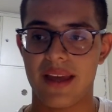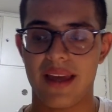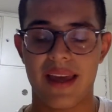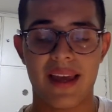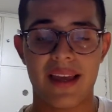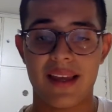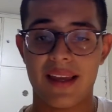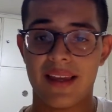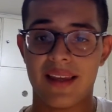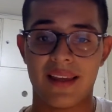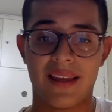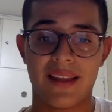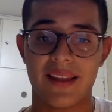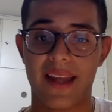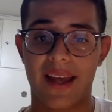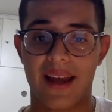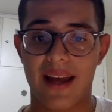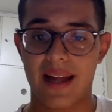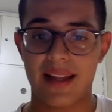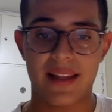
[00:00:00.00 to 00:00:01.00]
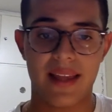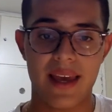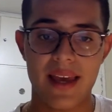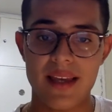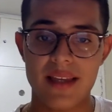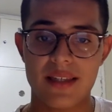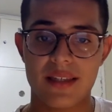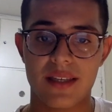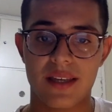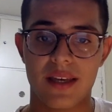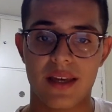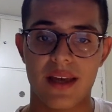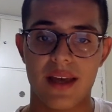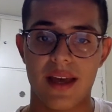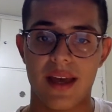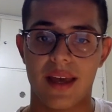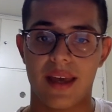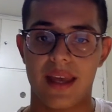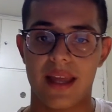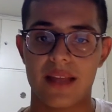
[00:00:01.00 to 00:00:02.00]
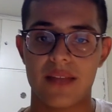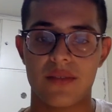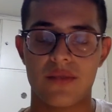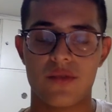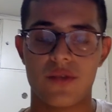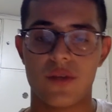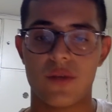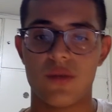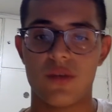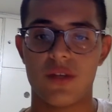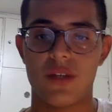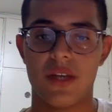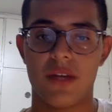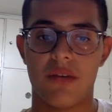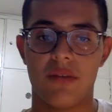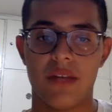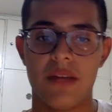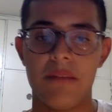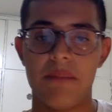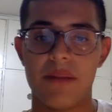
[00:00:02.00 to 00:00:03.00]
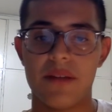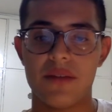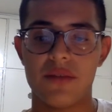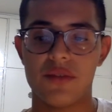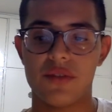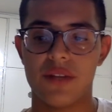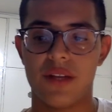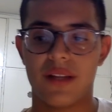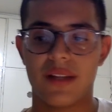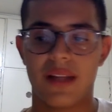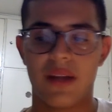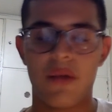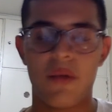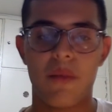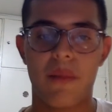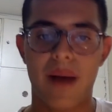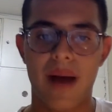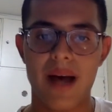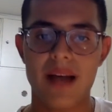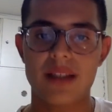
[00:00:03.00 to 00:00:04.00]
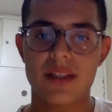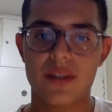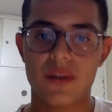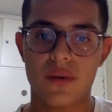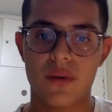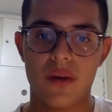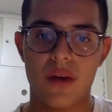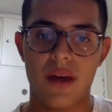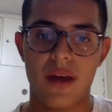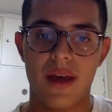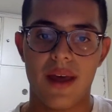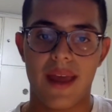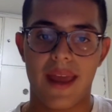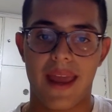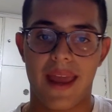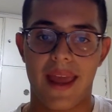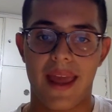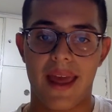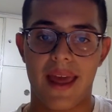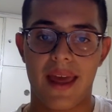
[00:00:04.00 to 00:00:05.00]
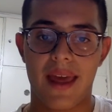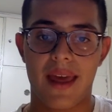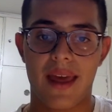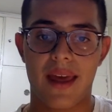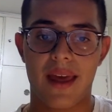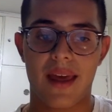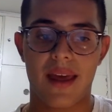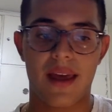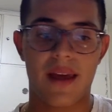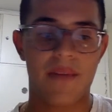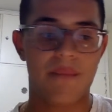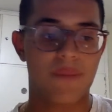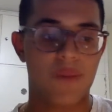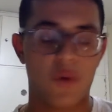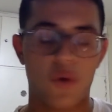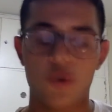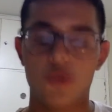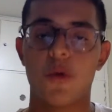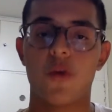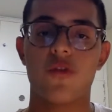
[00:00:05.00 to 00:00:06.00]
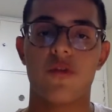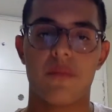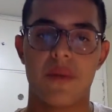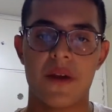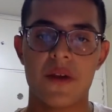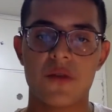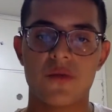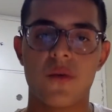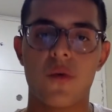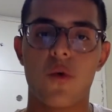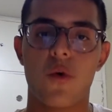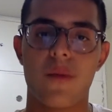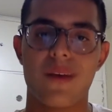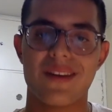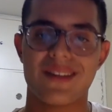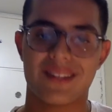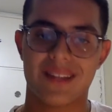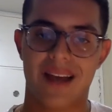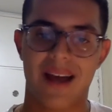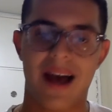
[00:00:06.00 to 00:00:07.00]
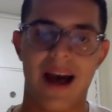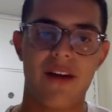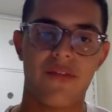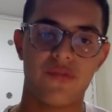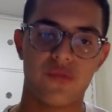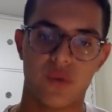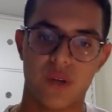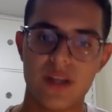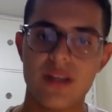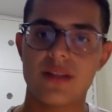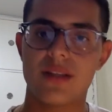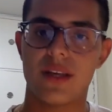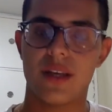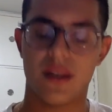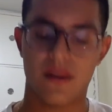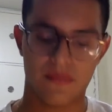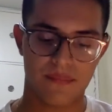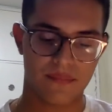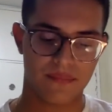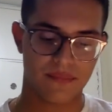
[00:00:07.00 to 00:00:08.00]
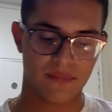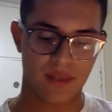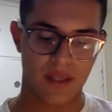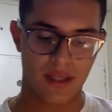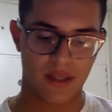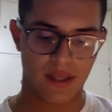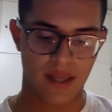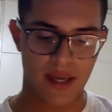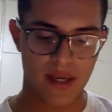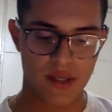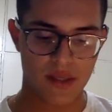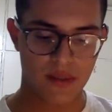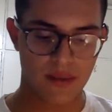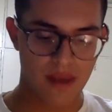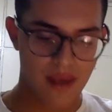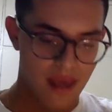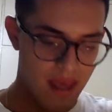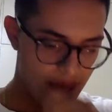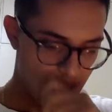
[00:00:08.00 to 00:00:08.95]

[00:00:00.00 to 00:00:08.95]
em, em decadência, que elas não tinham dinheiro nem para sustentar o básico, é, os movimentos vão começar a florescer, entende?